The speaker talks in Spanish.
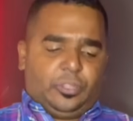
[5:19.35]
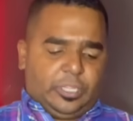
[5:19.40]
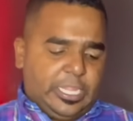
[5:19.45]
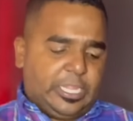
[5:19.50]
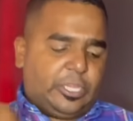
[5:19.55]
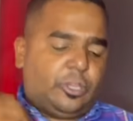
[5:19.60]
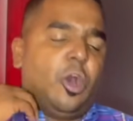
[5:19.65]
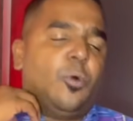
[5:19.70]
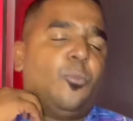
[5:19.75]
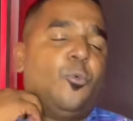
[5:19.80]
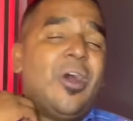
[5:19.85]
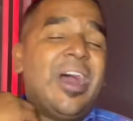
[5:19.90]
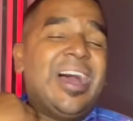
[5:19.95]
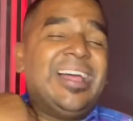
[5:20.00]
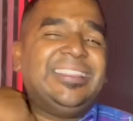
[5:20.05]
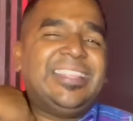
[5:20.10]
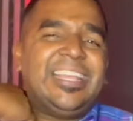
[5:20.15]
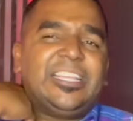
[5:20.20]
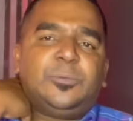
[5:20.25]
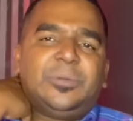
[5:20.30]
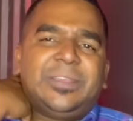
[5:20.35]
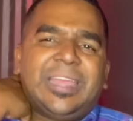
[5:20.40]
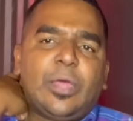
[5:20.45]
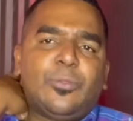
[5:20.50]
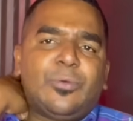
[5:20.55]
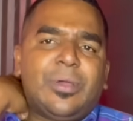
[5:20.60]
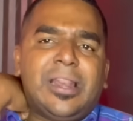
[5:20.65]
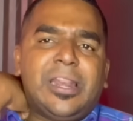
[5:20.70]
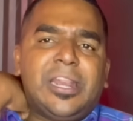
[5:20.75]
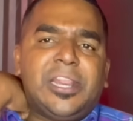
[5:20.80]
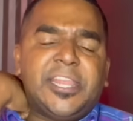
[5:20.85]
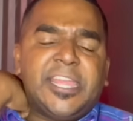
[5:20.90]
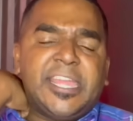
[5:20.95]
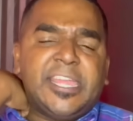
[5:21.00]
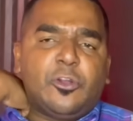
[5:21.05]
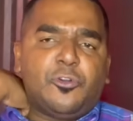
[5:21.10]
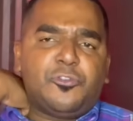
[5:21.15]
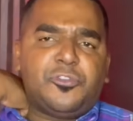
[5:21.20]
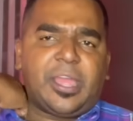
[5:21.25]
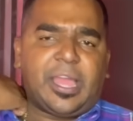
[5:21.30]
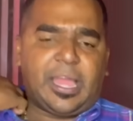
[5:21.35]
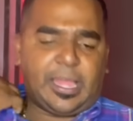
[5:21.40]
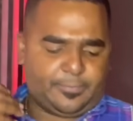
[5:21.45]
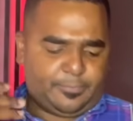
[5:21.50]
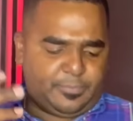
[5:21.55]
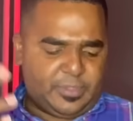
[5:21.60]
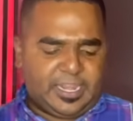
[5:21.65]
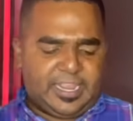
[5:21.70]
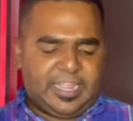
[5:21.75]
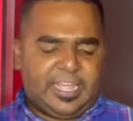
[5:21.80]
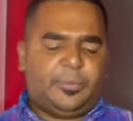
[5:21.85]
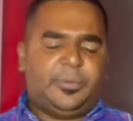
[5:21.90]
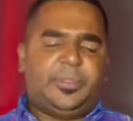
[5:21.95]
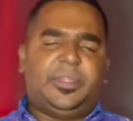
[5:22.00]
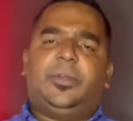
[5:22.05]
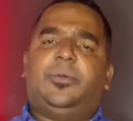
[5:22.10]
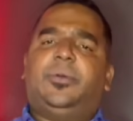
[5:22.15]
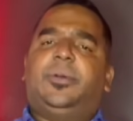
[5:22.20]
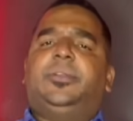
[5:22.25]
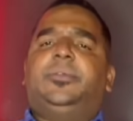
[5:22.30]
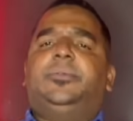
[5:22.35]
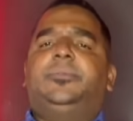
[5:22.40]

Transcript: y cómo han desviado el río ya. Miren el video.